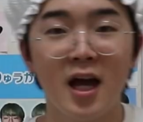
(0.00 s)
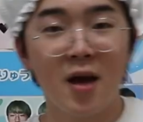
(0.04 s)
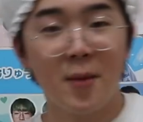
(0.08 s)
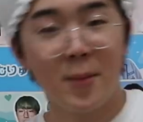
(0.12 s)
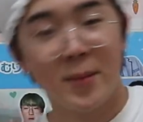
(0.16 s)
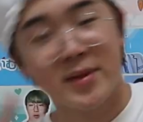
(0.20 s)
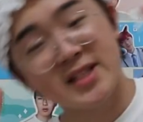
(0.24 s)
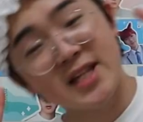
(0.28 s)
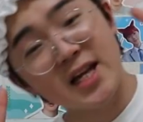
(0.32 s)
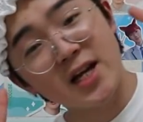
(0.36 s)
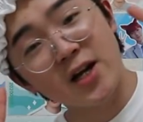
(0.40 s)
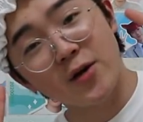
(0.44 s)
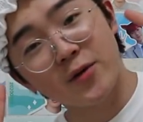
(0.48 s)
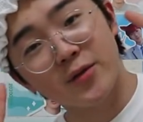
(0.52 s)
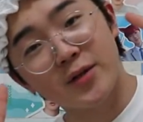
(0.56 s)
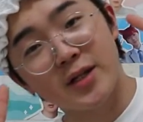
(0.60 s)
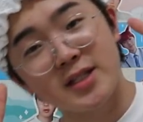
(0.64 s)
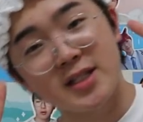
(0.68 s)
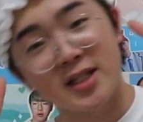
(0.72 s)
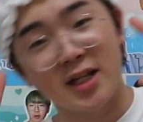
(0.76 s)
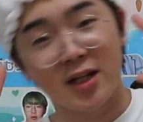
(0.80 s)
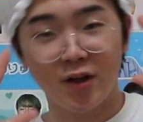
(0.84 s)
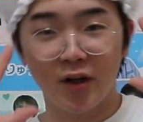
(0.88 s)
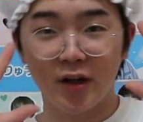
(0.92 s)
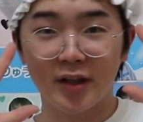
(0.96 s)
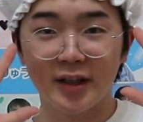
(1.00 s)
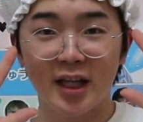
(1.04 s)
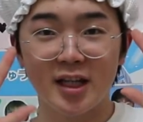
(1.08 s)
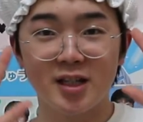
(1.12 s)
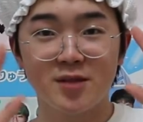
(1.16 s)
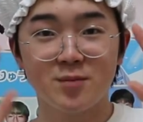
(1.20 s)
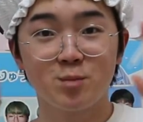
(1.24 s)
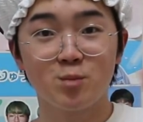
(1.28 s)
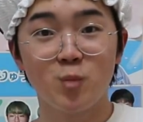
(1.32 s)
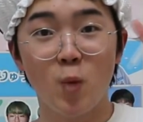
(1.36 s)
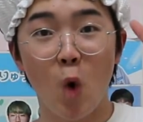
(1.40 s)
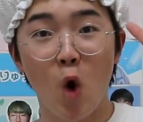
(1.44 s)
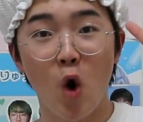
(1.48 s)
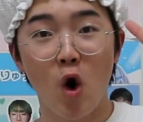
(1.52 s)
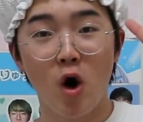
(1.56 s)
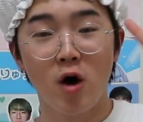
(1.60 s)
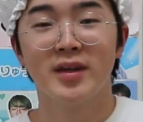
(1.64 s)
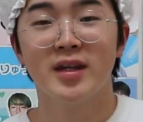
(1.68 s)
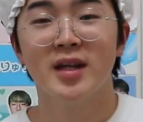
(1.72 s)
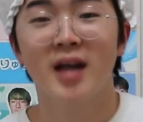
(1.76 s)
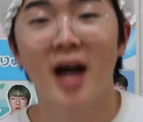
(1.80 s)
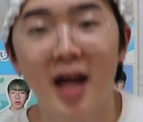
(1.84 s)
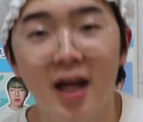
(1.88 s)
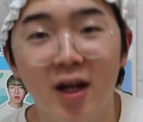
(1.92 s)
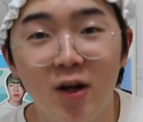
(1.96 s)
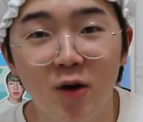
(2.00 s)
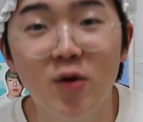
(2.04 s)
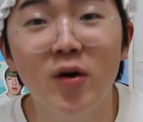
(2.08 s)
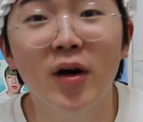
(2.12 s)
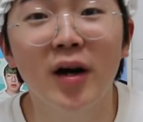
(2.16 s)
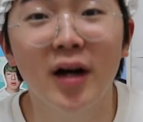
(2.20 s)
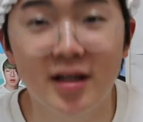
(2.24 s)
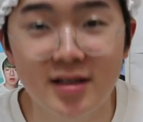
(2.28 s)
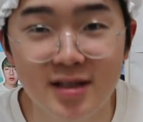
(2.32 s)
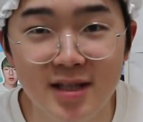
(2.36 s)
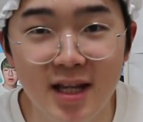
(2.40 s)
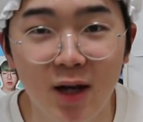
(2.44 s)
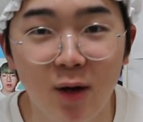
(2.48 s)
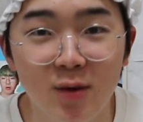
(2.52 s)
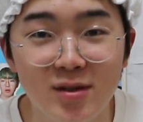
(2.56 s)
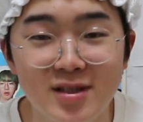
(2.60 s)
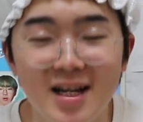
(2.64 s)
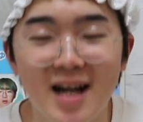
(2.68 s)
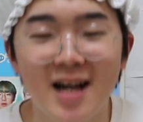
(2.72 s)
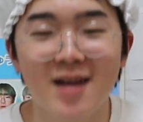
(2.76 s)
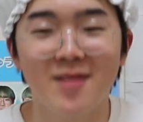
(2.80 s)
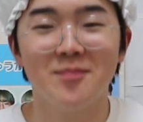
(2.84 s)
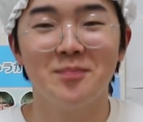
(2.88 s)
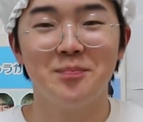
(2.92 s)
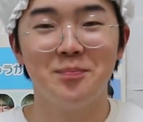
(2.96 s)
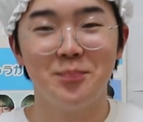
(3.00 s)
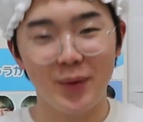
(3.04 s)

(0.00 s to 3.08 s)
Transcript: 皆さんこんにちは、りょうげです。はい、今回はですね、こちら、